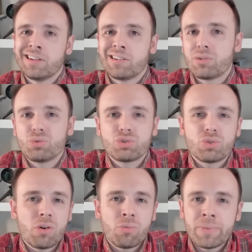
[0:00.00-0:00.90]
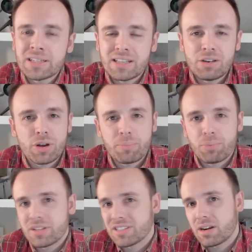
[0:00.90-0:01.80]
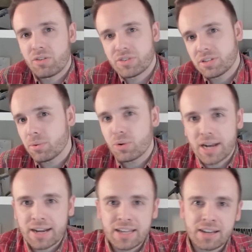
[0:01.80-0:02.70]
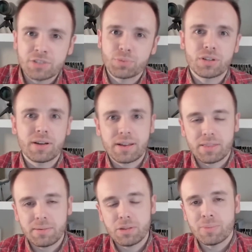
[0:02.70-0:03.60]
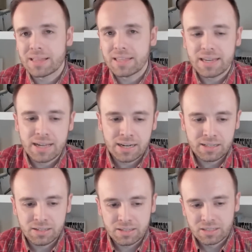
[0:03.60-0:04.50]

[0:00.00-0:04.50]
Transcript: justo a un mes de lo que puede ser la ofensiva ucraniana después de haber recibido material.